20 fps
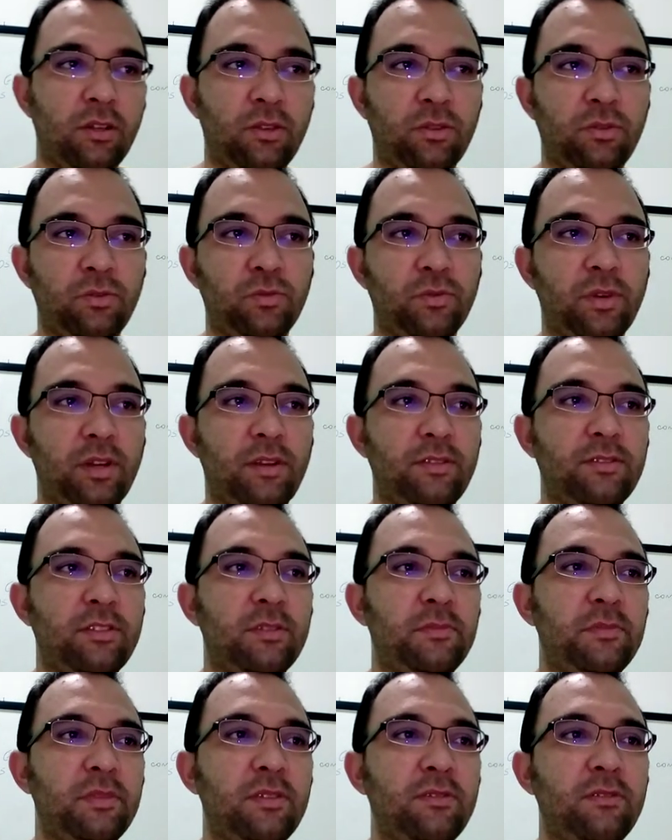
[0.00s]
No ano de
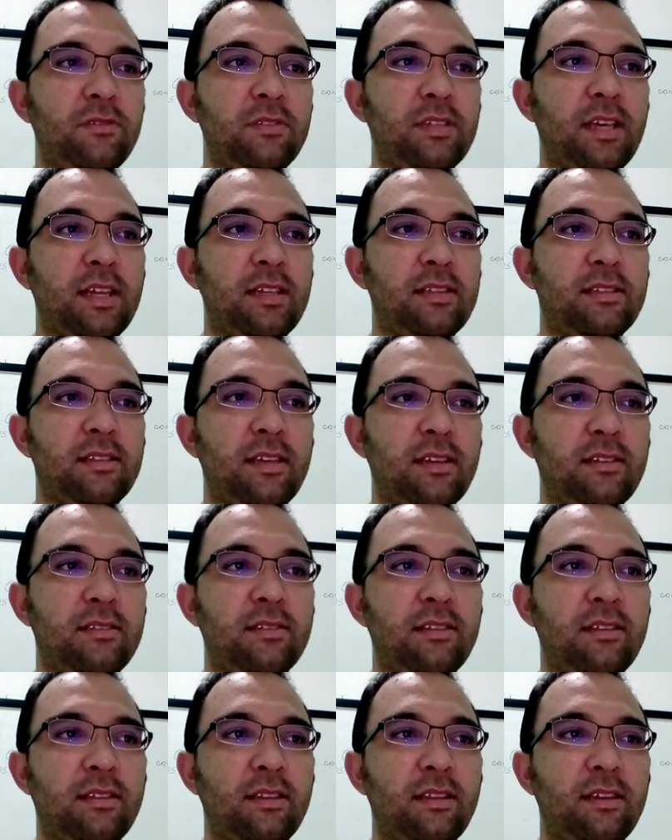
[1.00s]

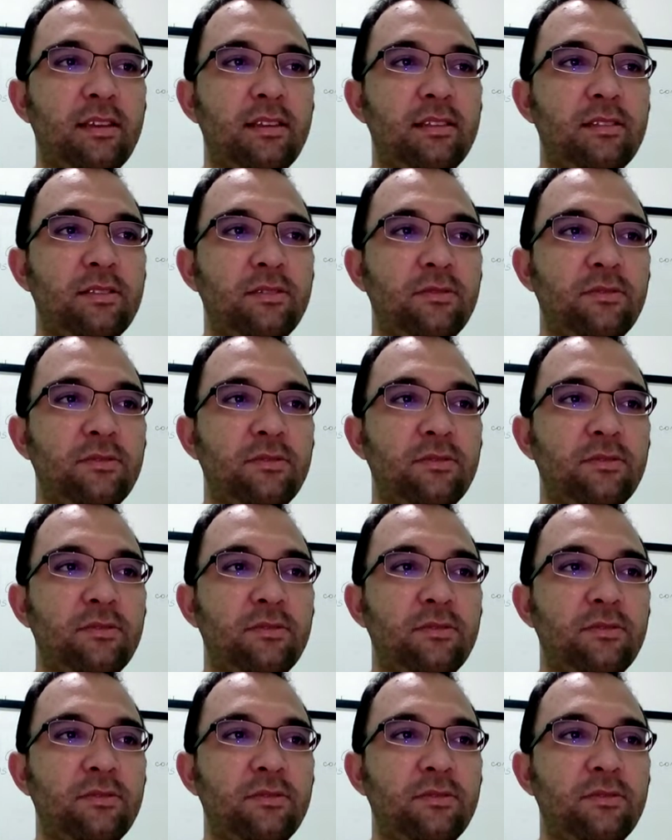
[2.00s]
1703,